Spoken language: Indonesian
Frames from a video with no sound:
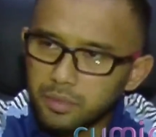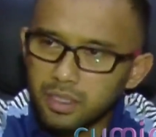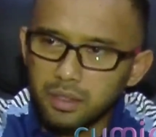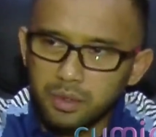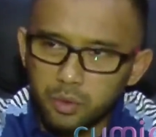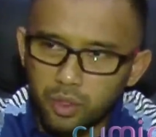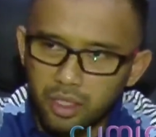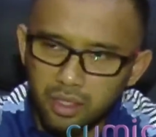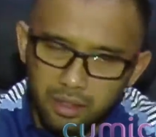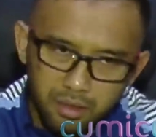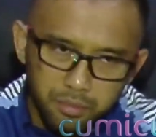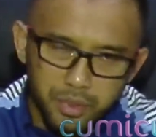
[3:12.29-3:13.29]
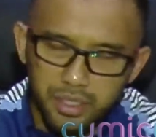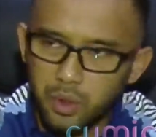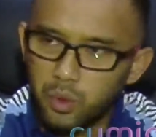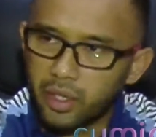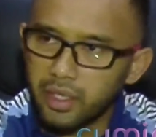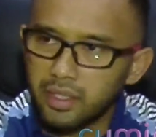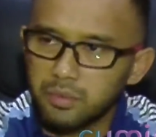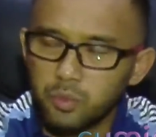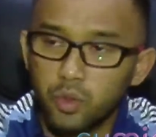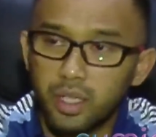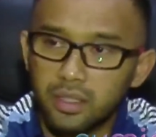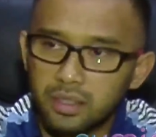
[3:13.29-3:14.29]
ini jual pisang goreng kan
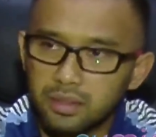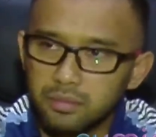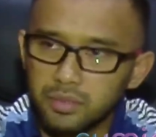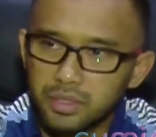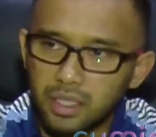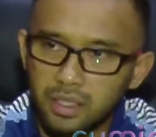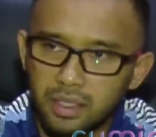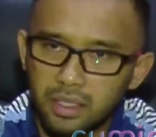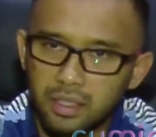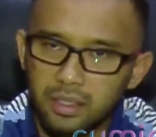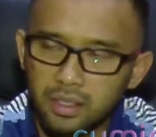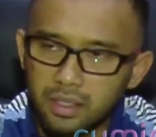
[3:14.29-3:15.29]
bukan masih ada